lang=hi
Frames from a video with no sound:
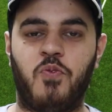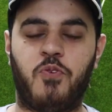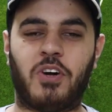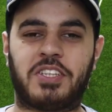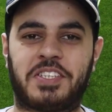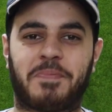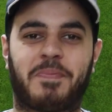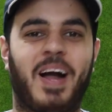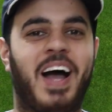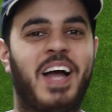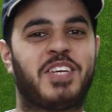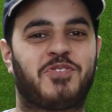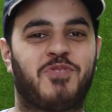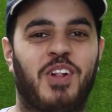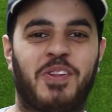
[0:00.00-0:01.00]
व्हाट्सअप अप
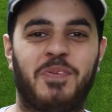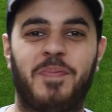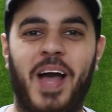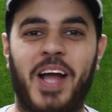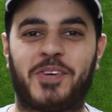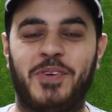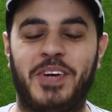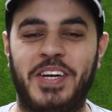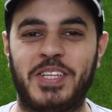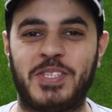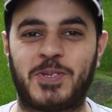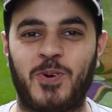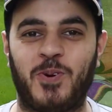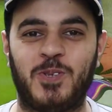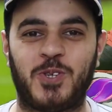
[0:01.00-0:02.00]
गाइस वेलकम बैक टू इंडियन
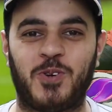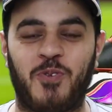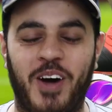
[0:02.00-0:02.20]
सोल्जर